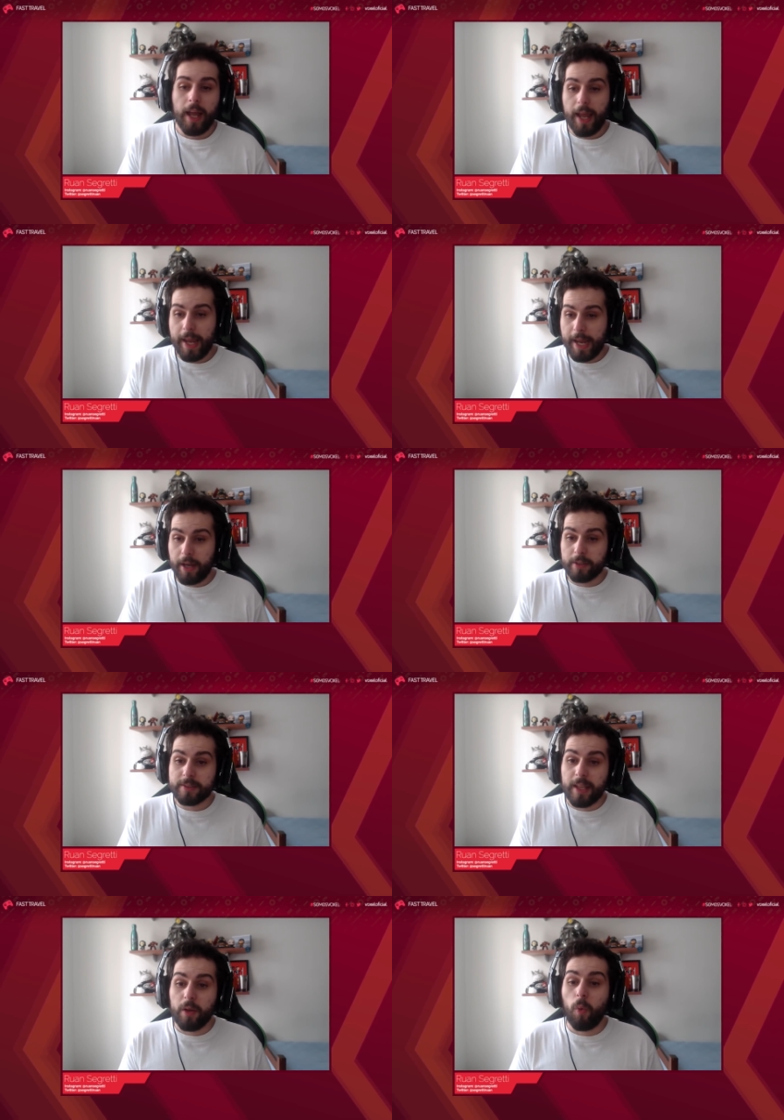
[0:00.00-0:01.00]
É,
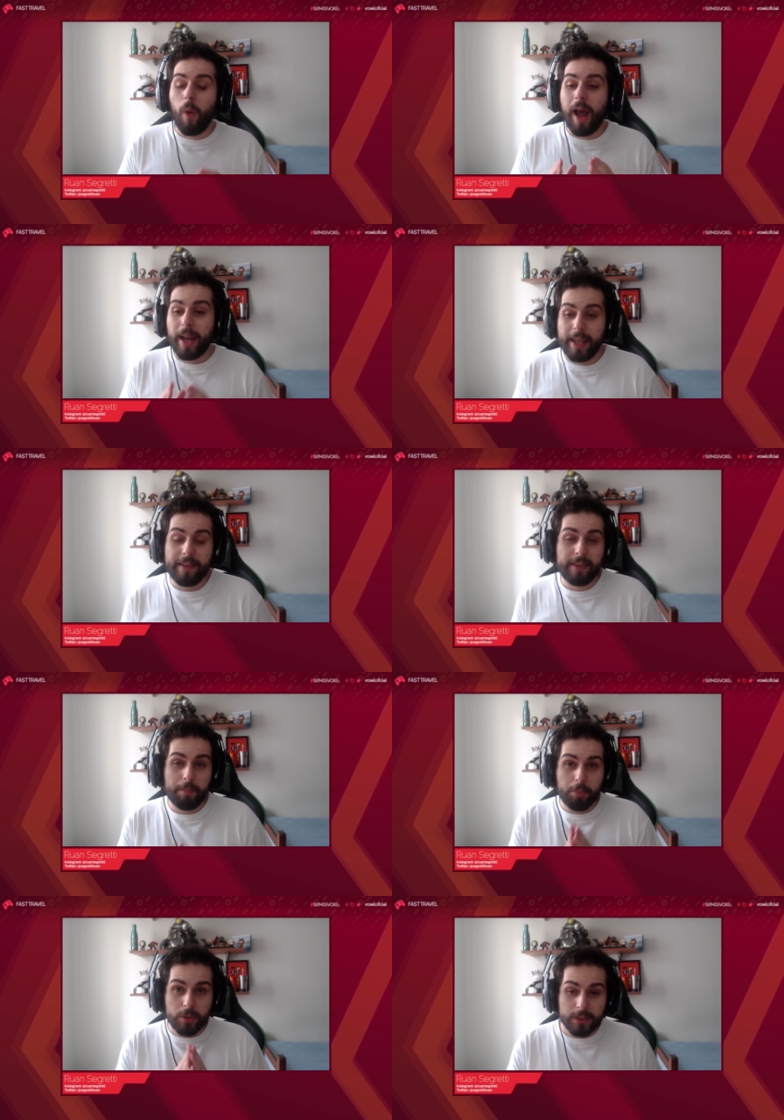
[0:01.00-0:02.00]
tem
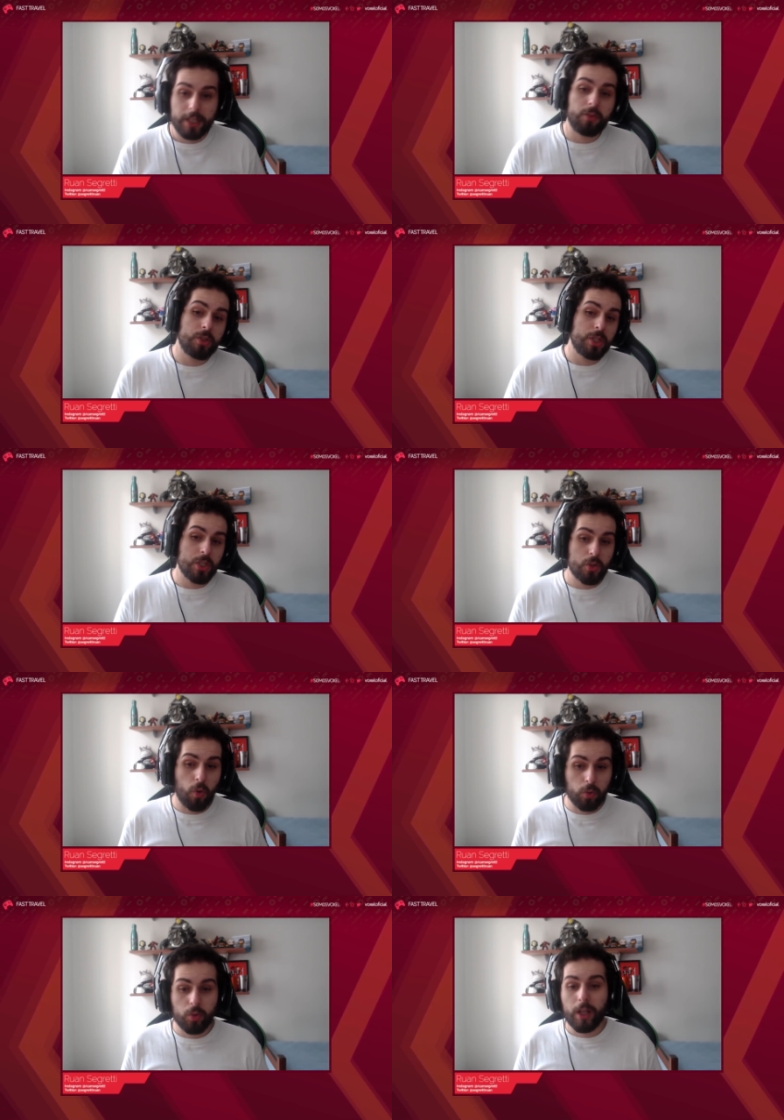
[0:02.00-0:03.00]
40% de
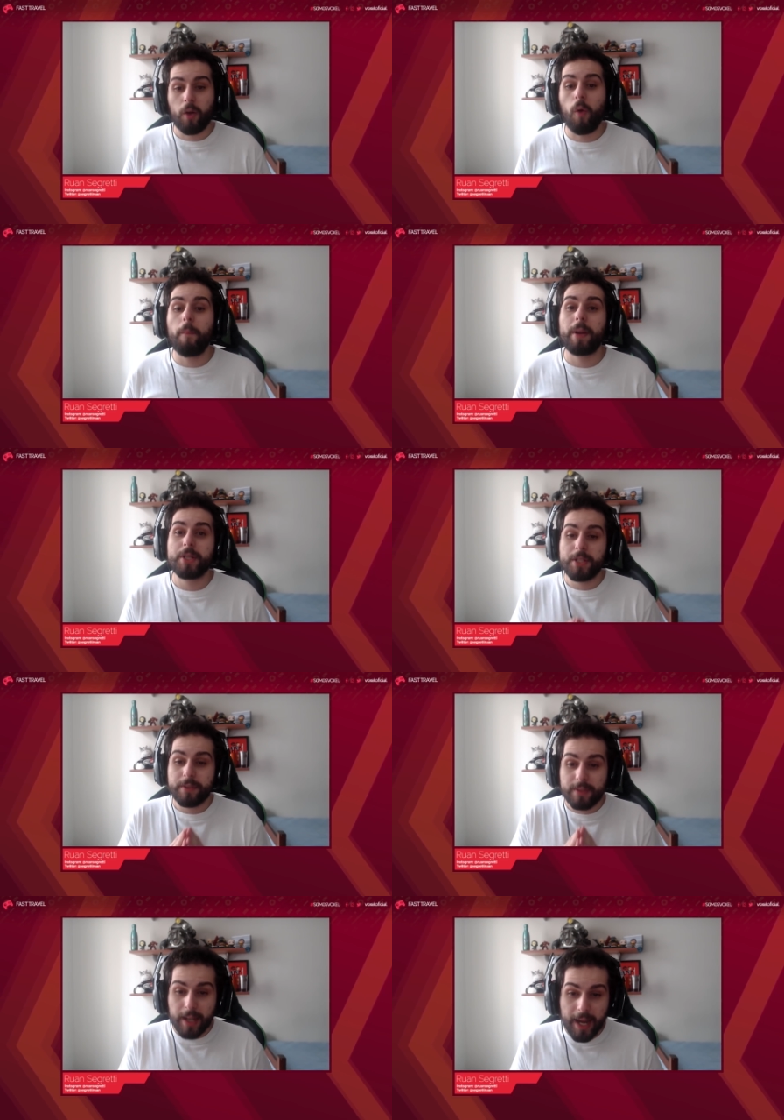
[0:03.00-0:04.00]
desconto na compra de
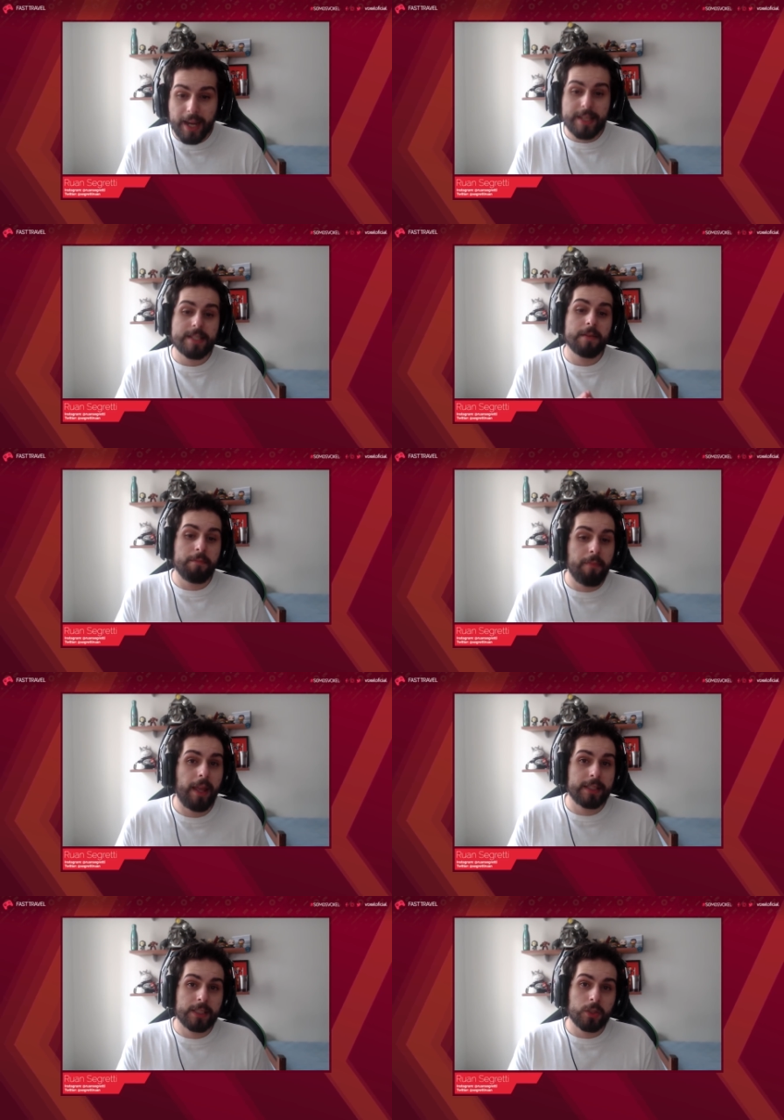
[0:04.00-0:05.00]
3
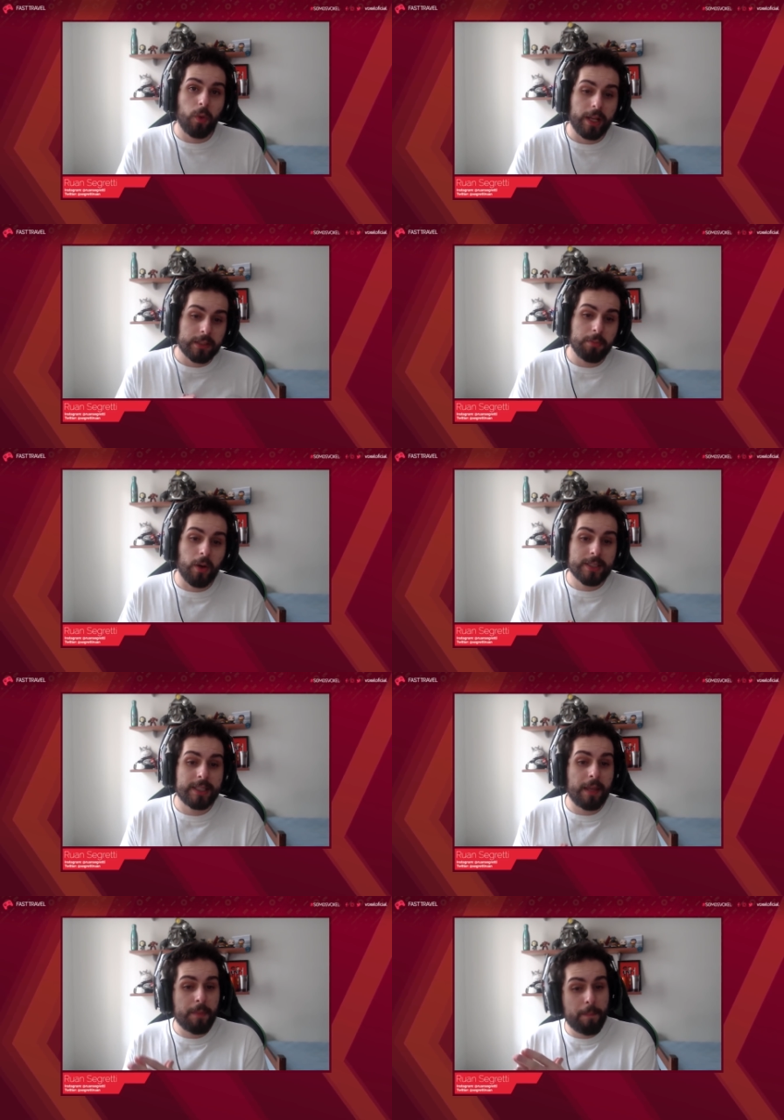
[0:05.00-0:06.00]
meses do Xbox
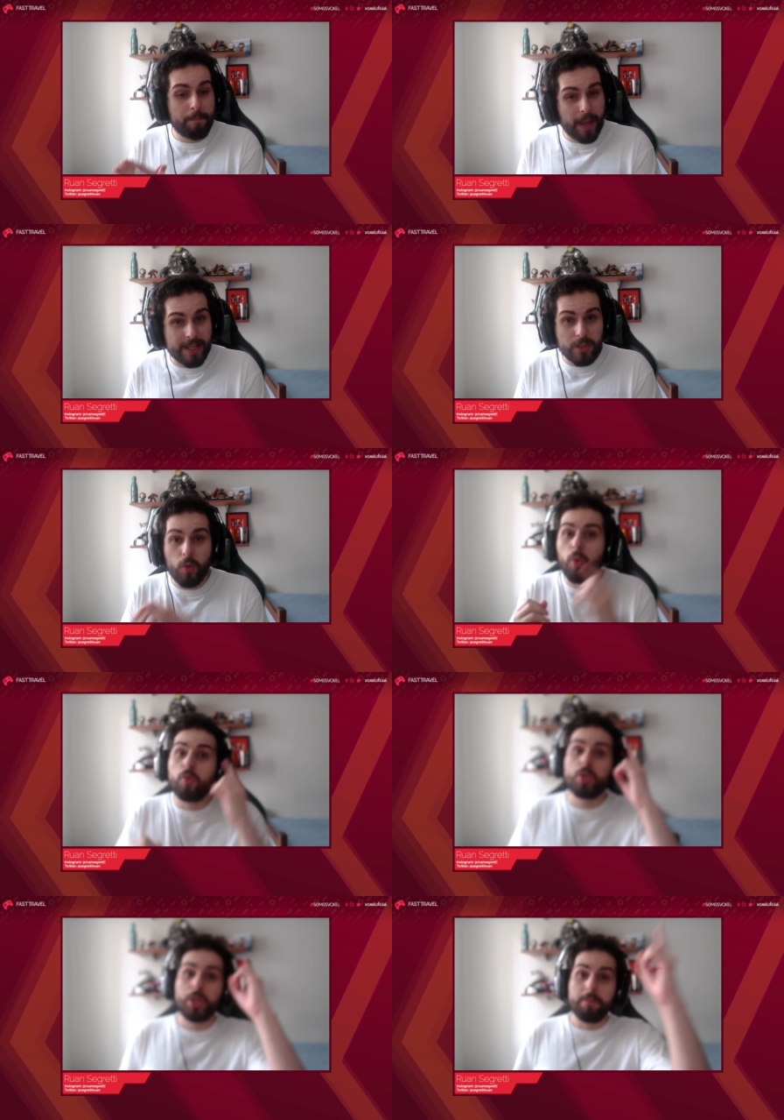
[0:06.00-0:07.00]
Game Pass
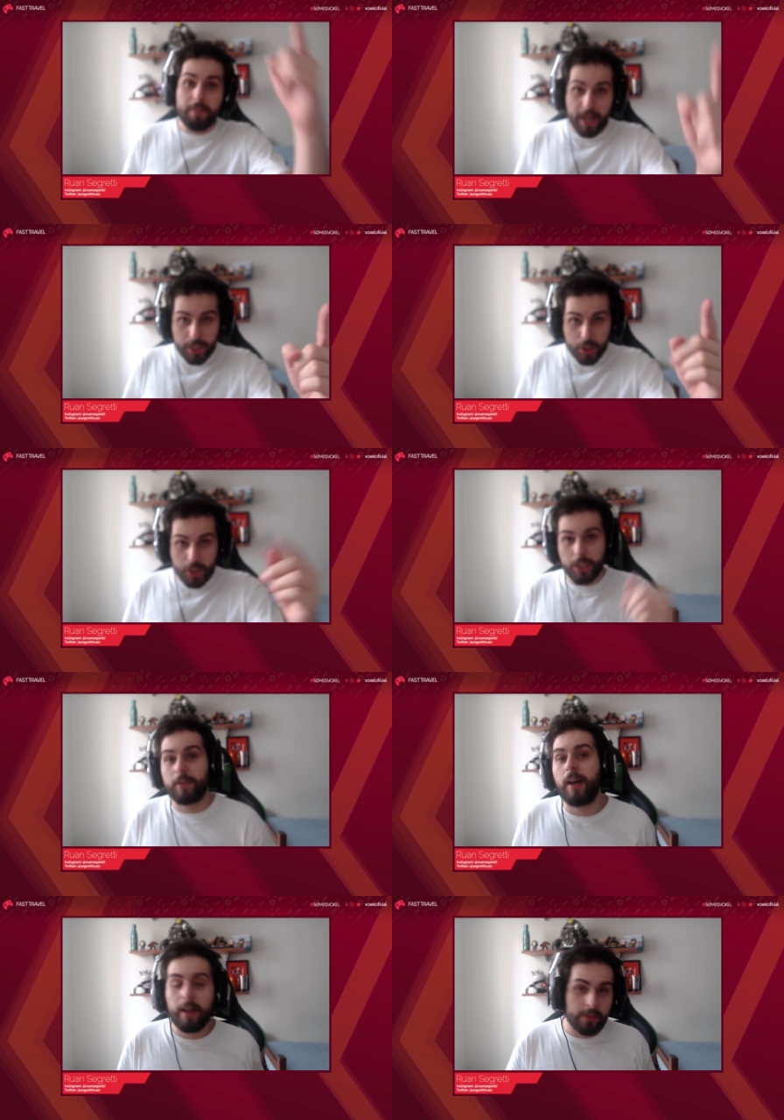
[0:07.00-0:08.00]
Ultimate,
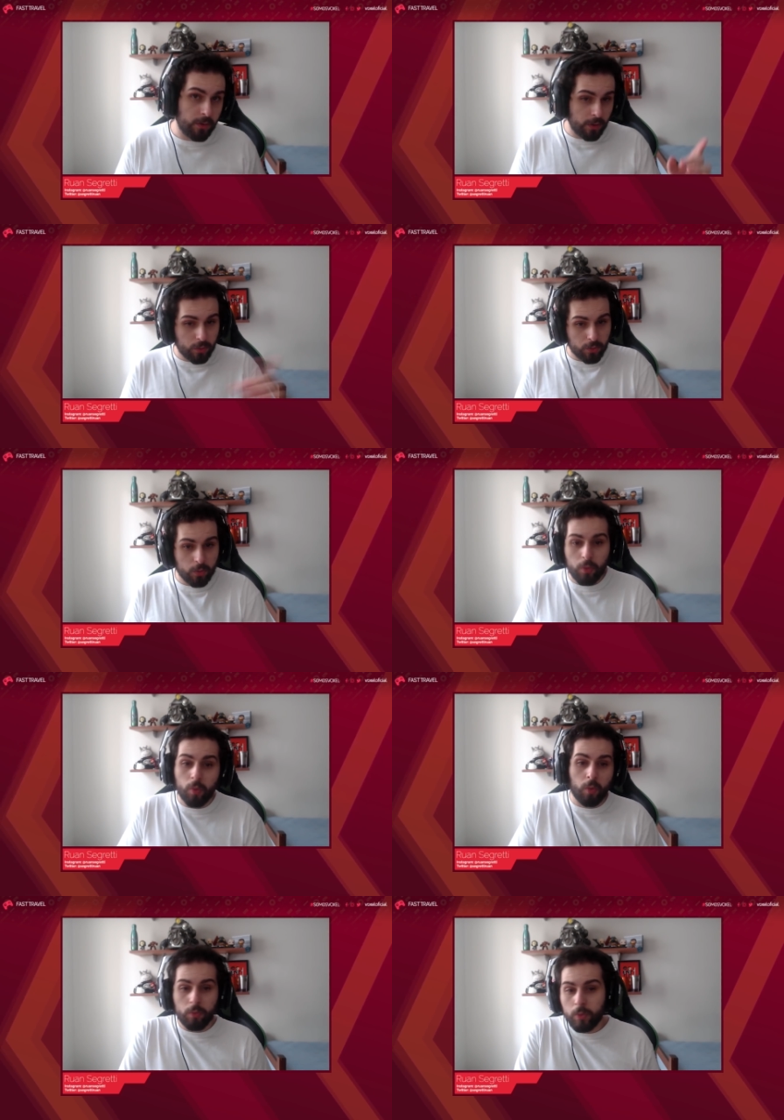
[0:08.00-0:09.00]
tá? Não é o, o,
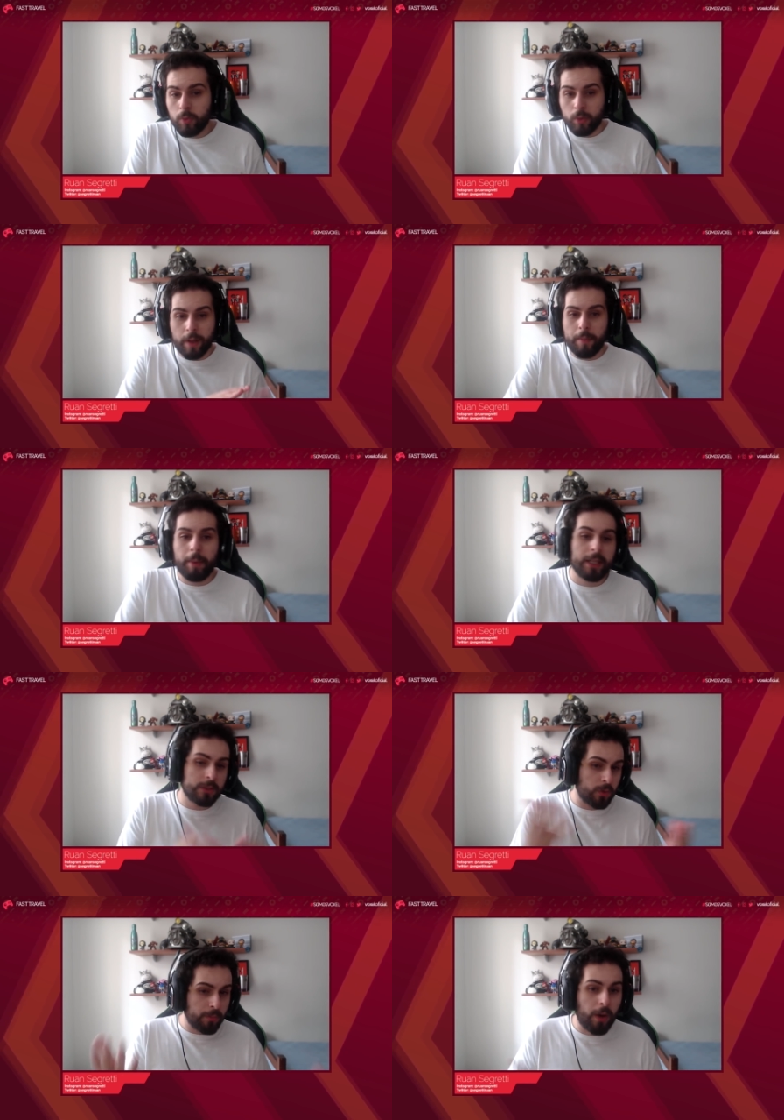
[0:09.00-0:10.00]
o Game Pass
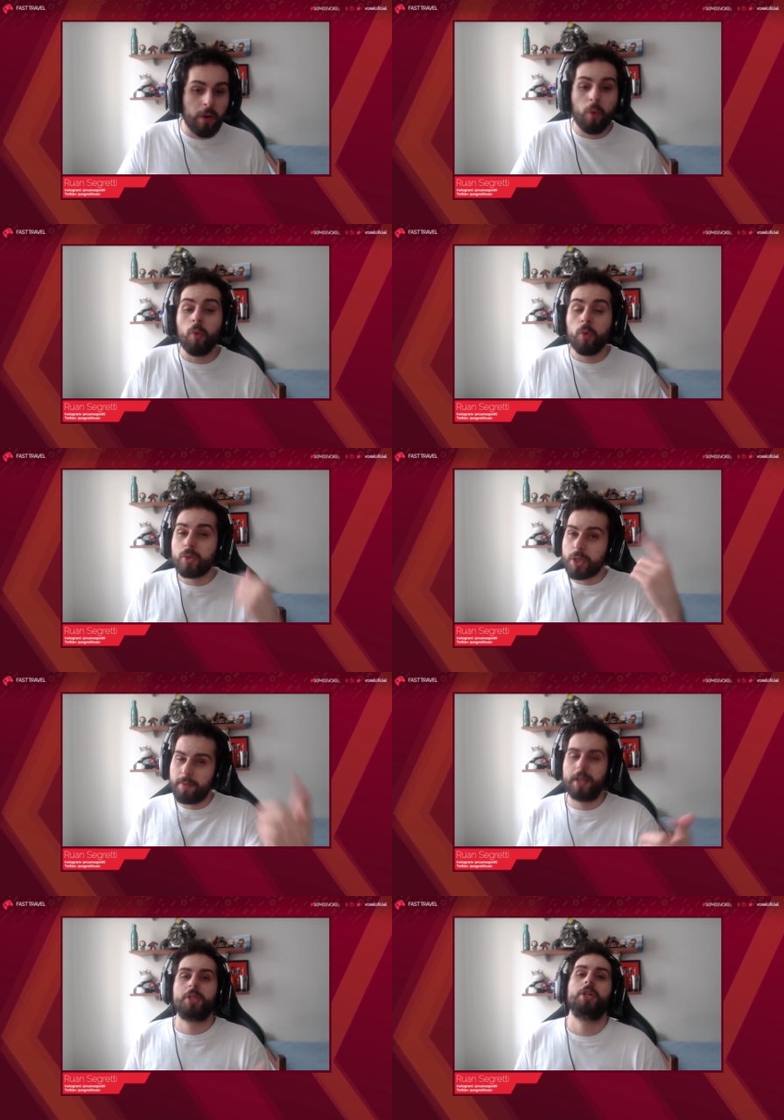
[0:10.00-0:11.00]
normal, é o
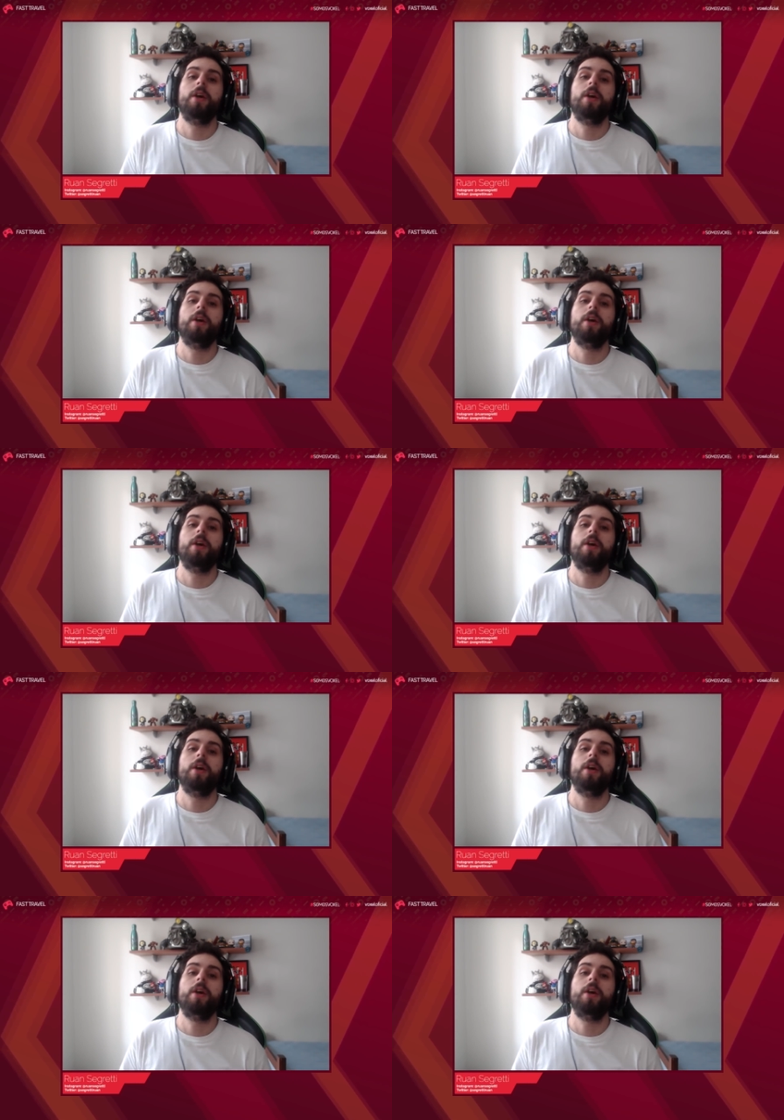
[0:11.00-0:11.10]
Ultimate.